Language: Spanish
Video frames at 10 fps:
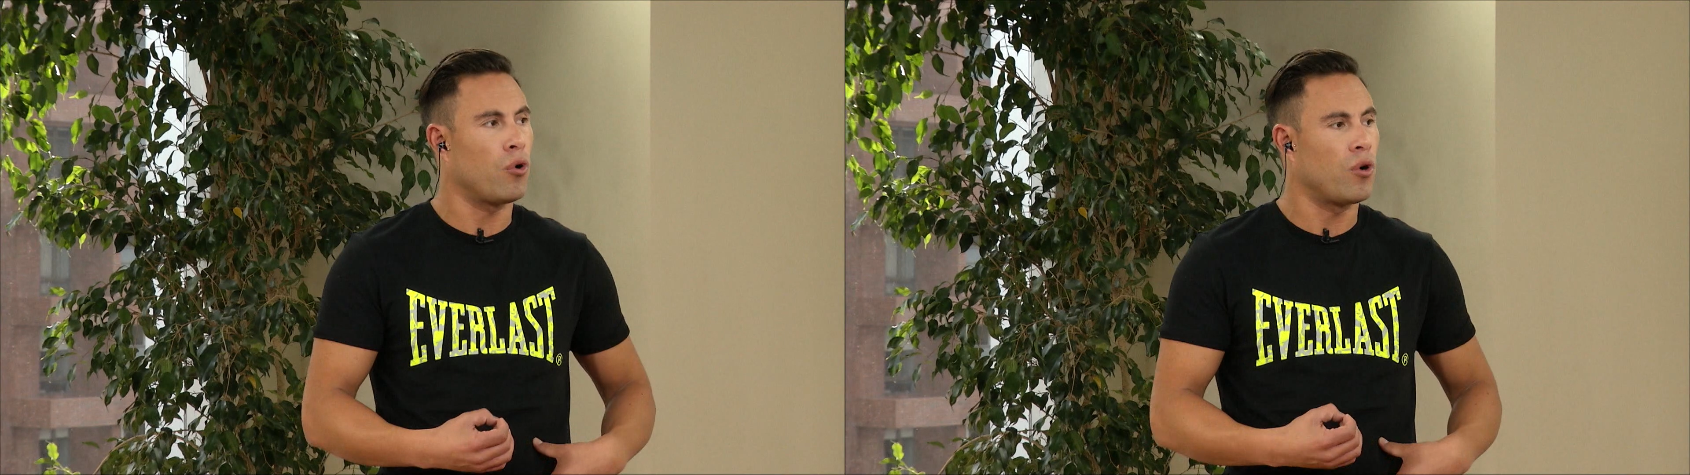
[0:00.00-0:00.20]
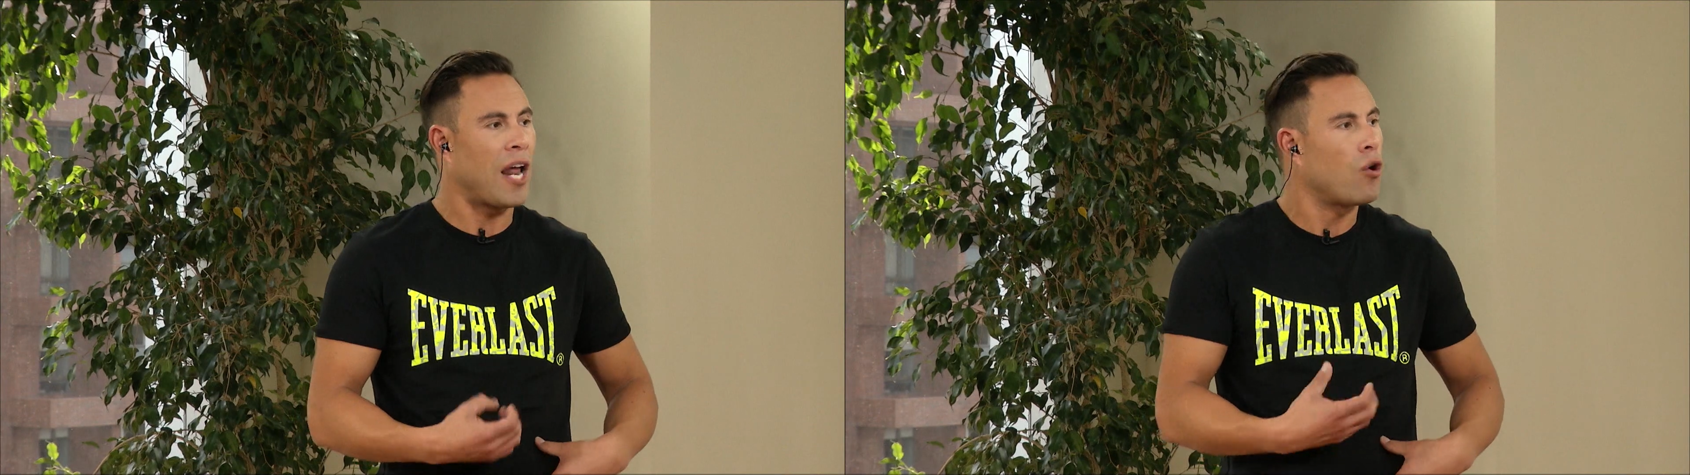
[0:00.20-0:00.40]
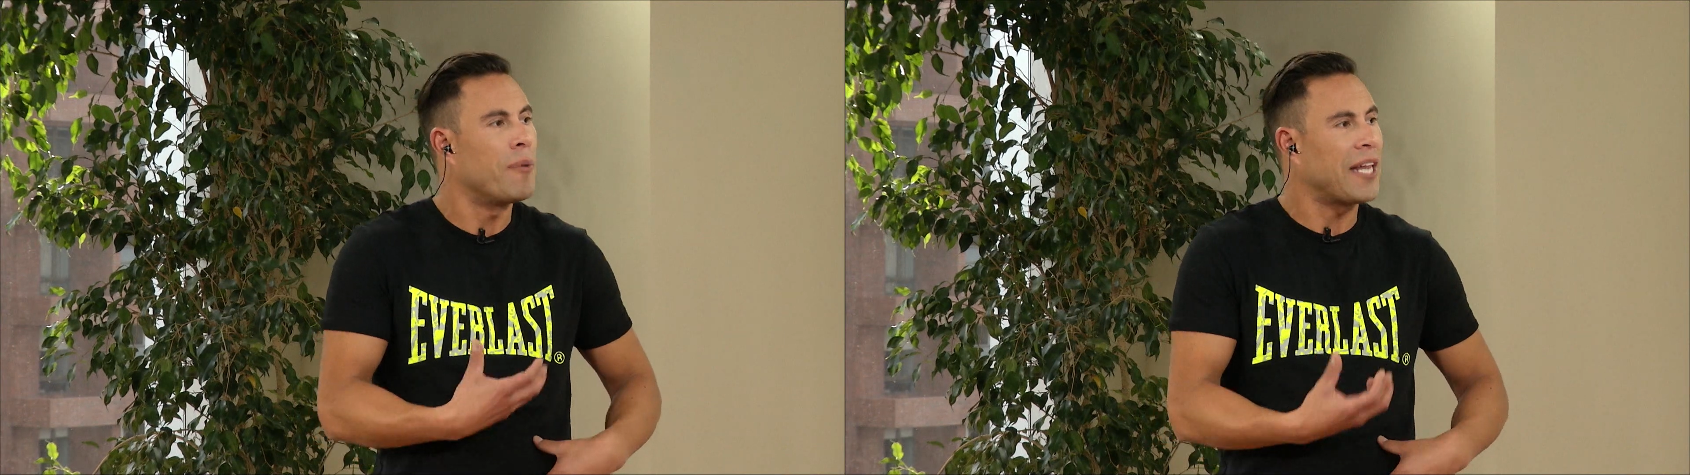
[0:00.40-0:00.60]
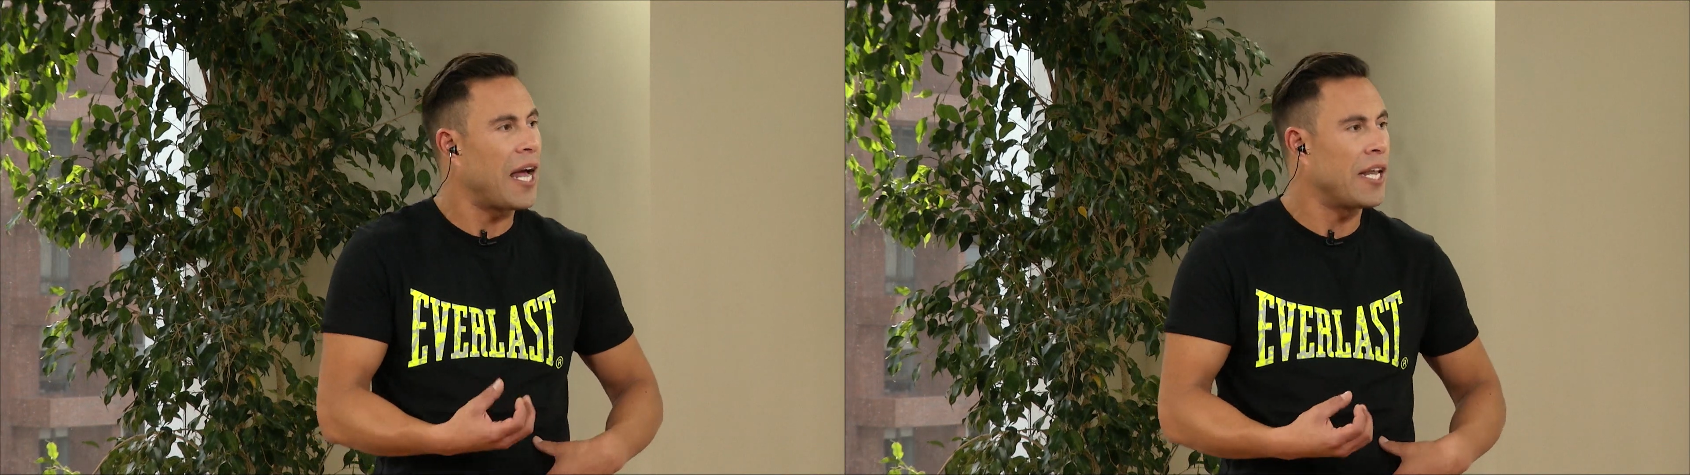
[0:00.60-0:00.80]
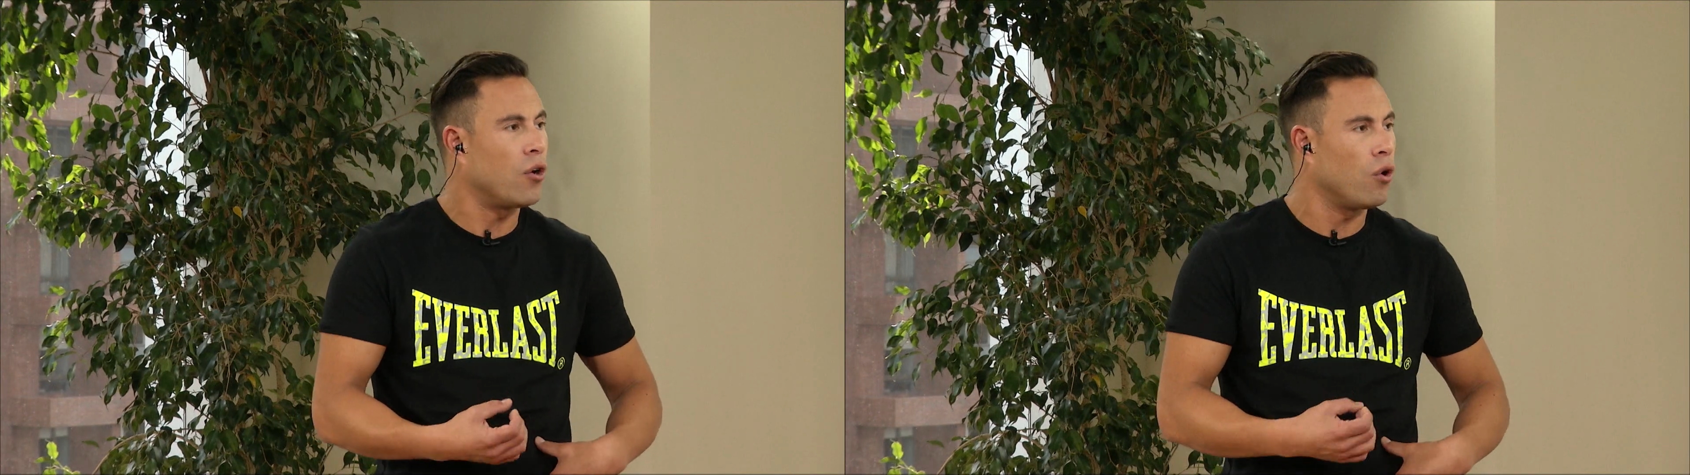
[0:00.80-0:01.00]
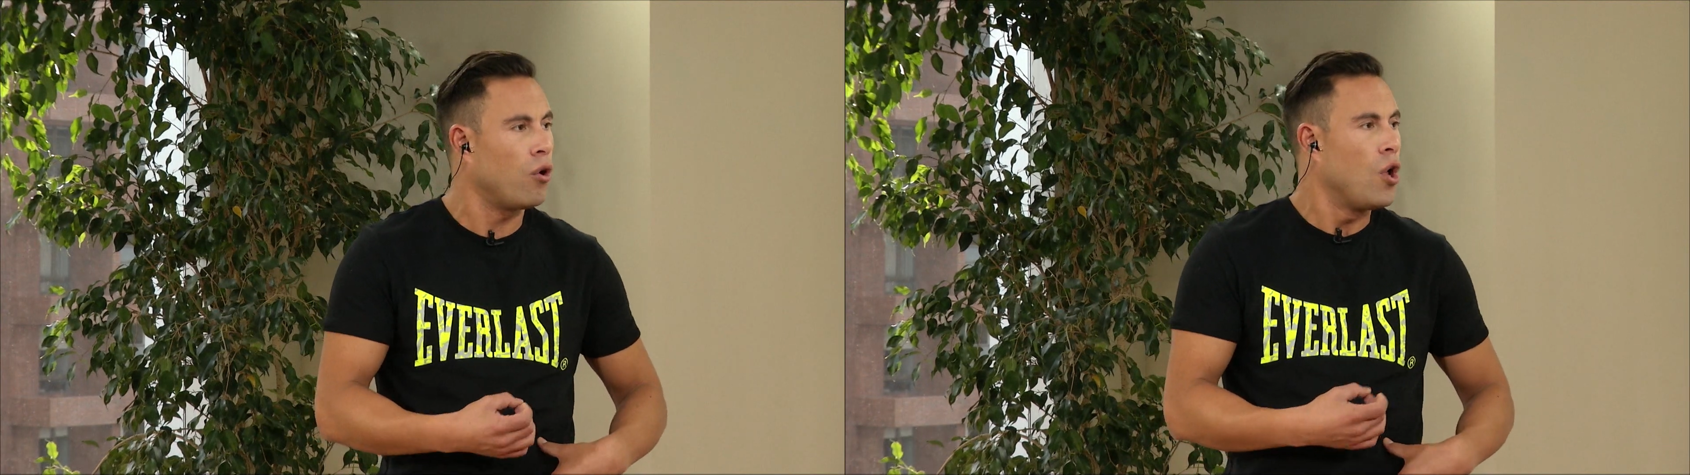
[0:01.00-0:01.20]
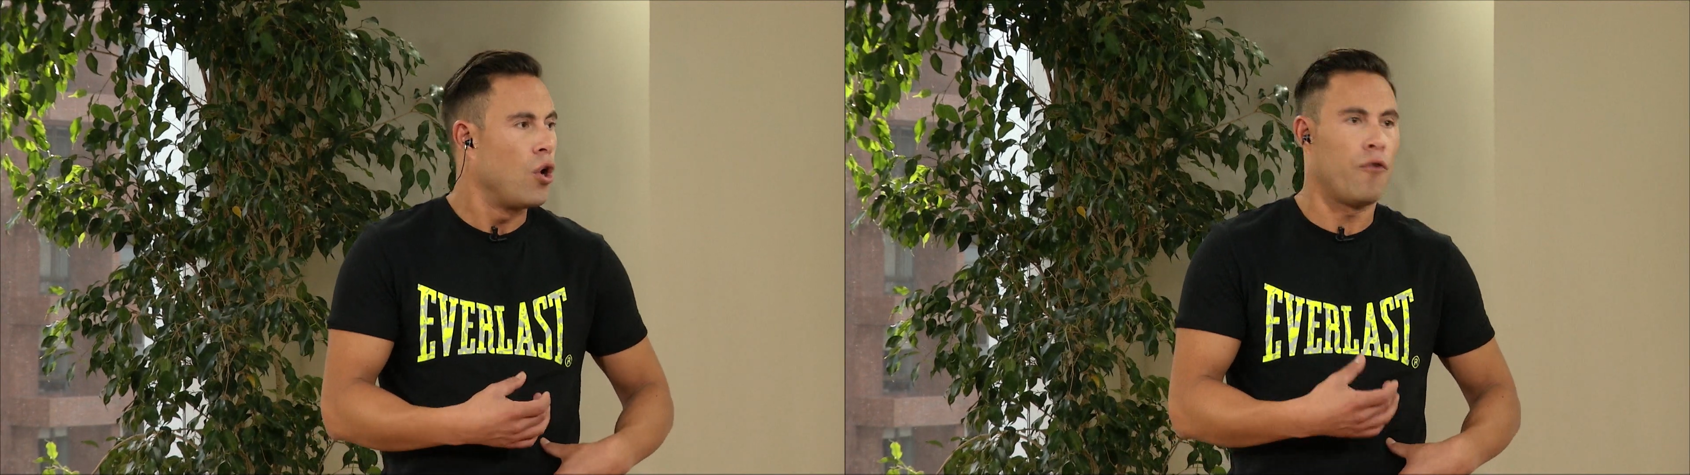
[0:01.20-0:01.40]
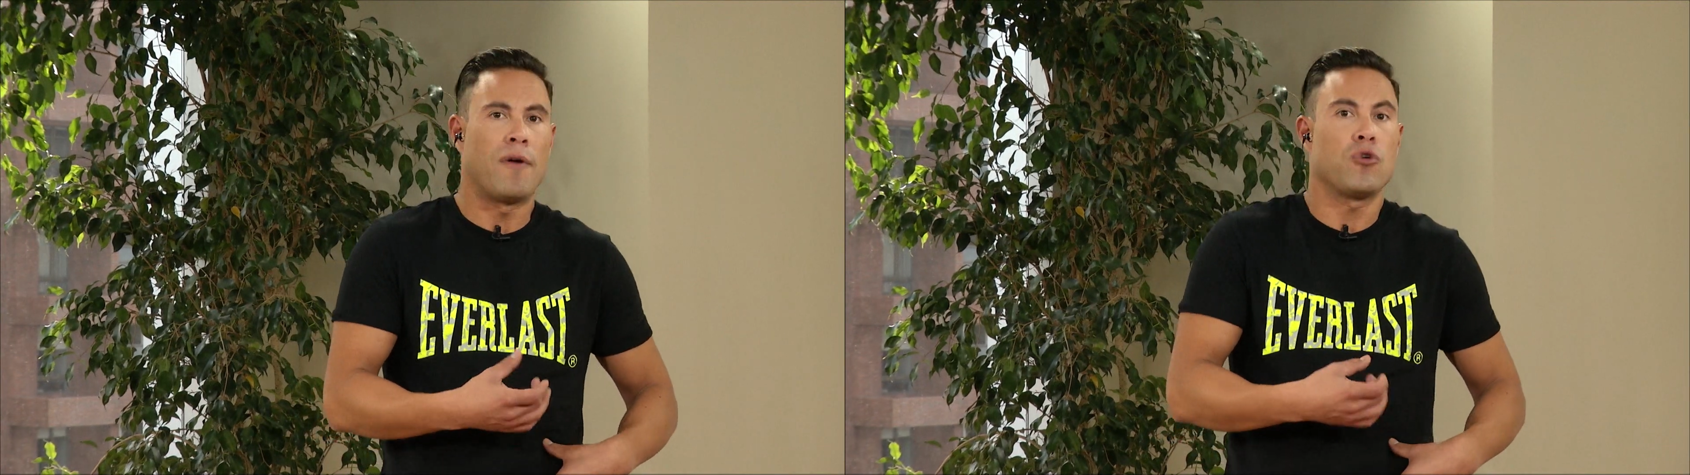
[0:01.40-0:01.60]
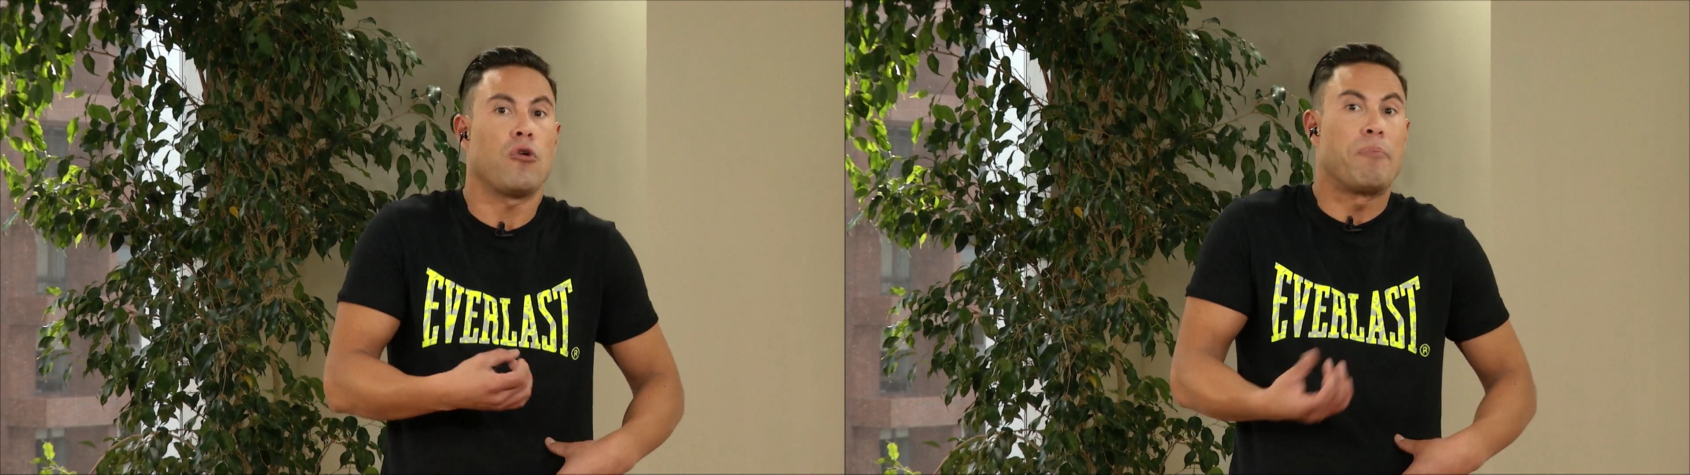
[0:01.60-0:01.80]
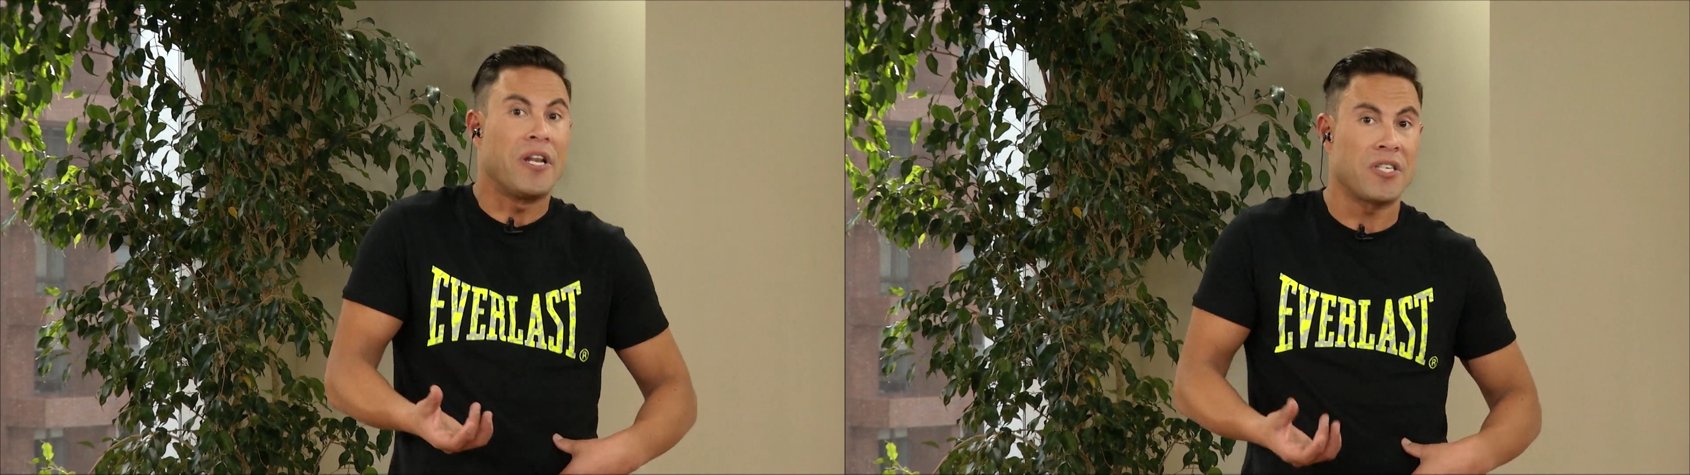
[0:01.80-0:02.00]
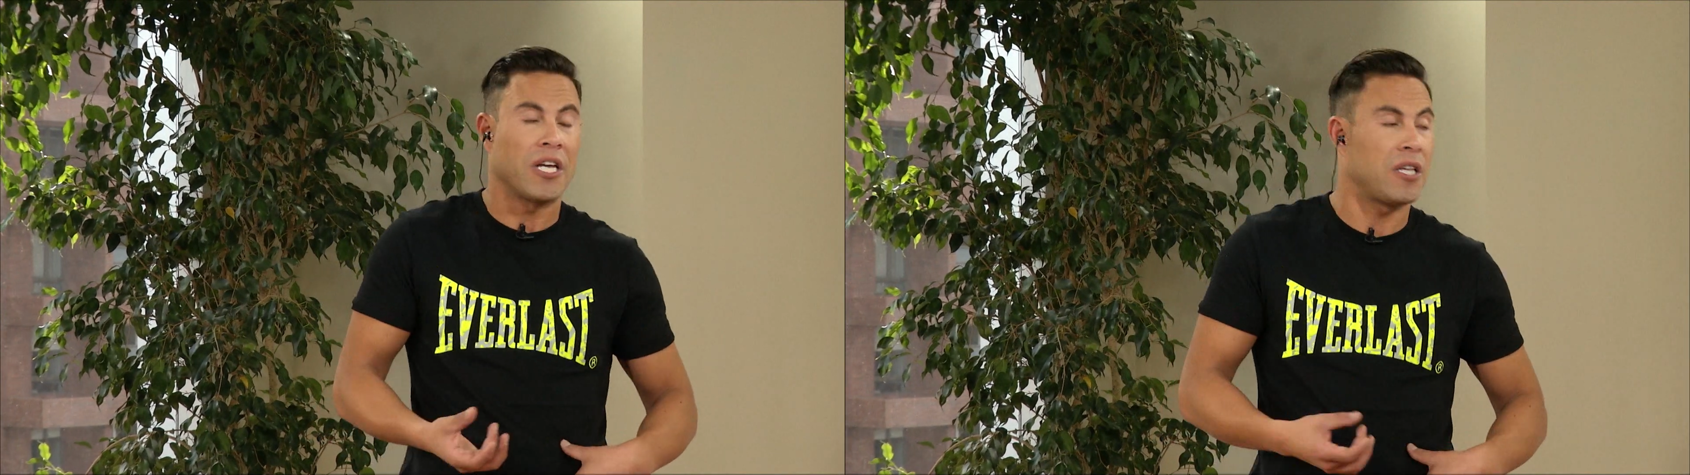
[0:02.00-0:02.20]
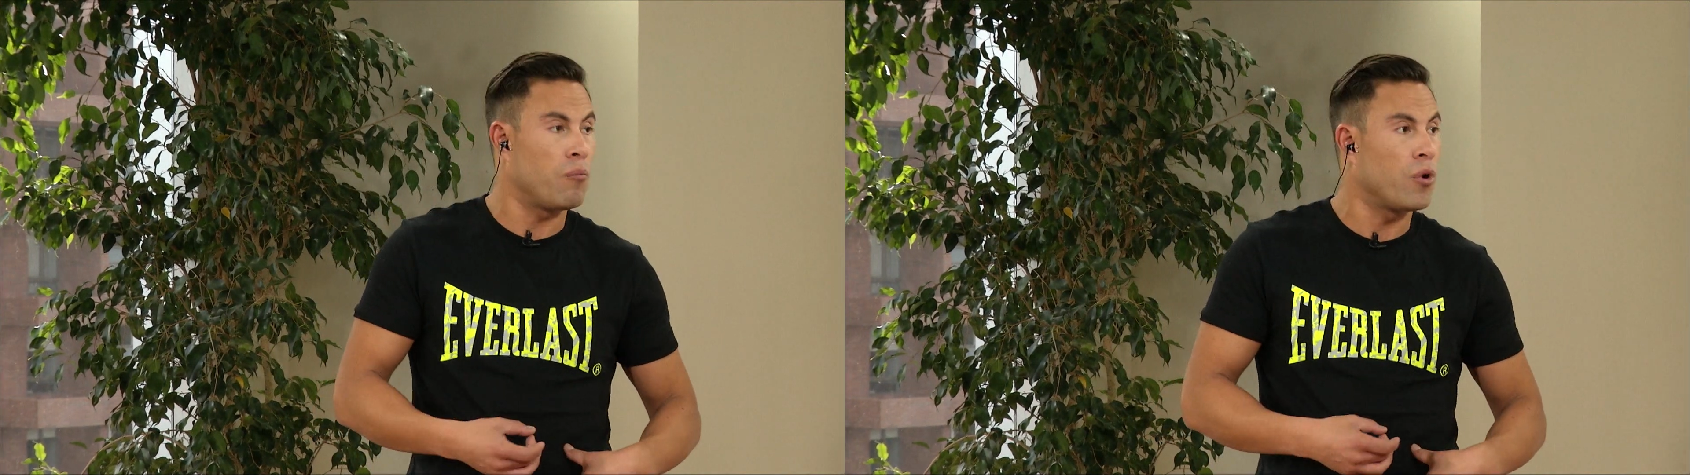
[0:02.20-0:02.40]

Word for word: con algo metálico, los famosos piercing que están